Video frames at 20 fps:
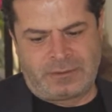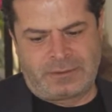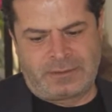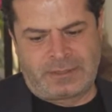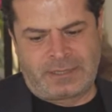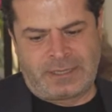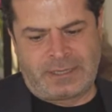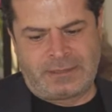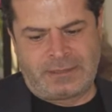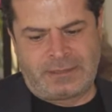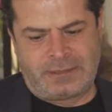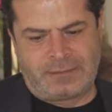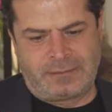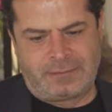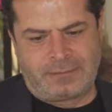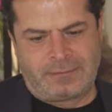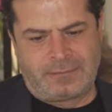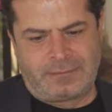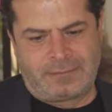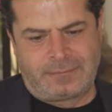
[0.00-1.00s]
Adı
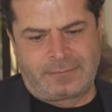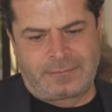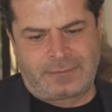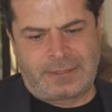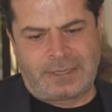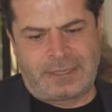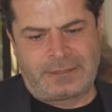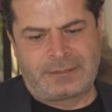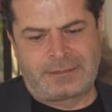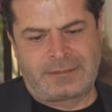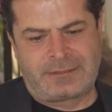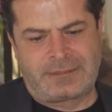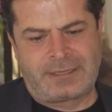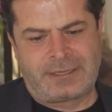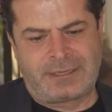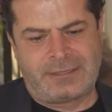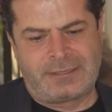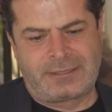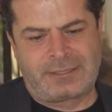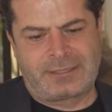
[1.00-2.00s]
geldi. Kendisi
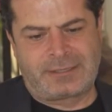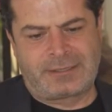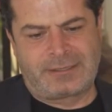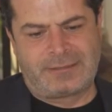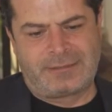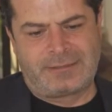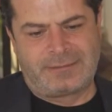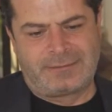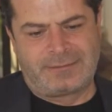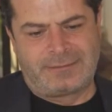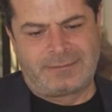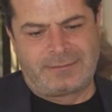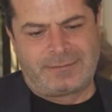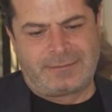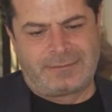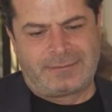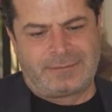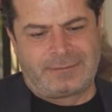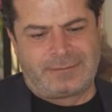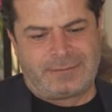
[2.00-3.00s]
de gelecek.
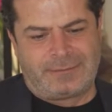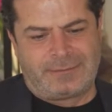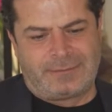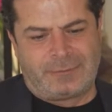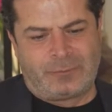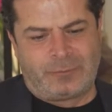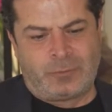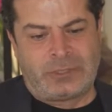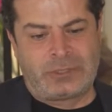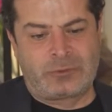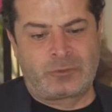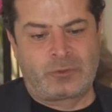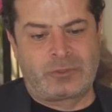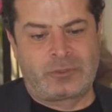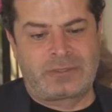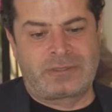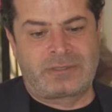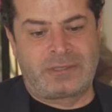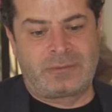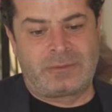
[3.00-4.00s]
Biraz
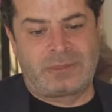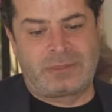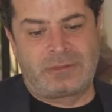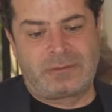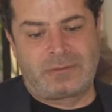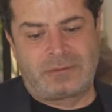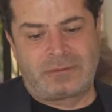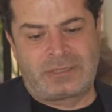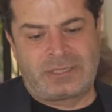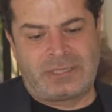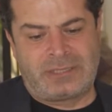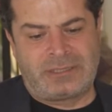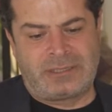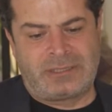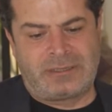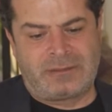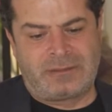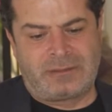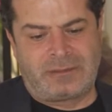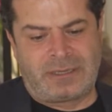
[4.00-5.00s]
orası tabii şey
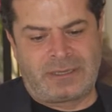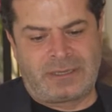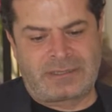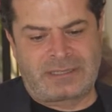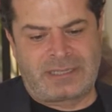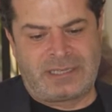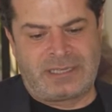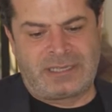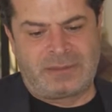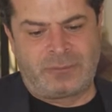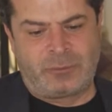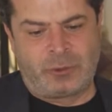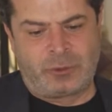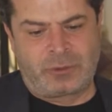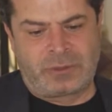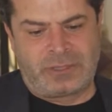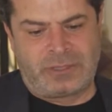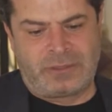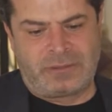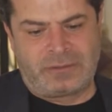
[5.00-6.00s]
de askeri
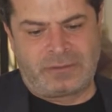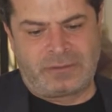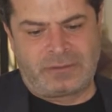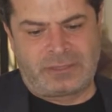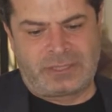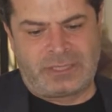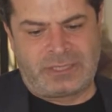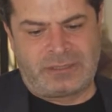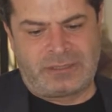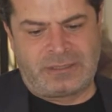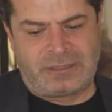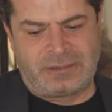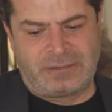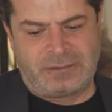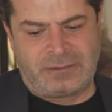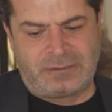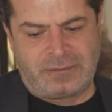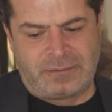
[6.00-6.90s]
bölge şey de.